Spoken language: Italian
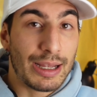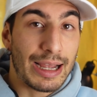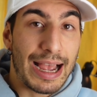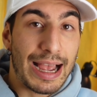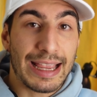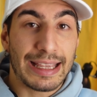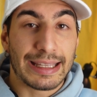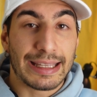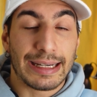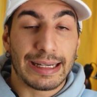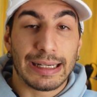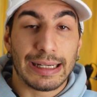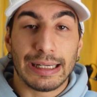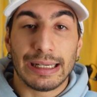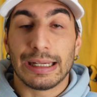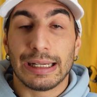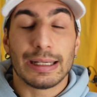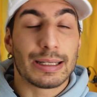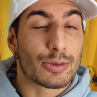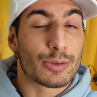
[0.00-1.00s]
ai
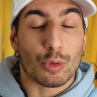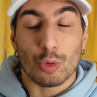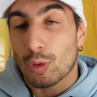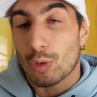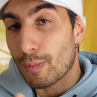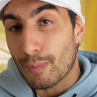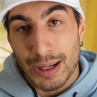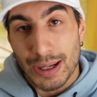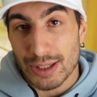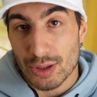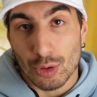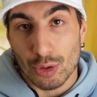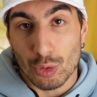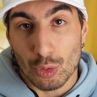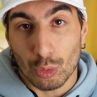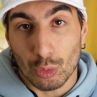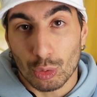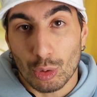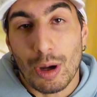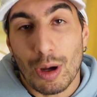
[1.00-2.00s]
grilli sono un passo
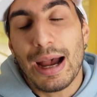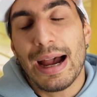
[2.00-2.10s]
sotto.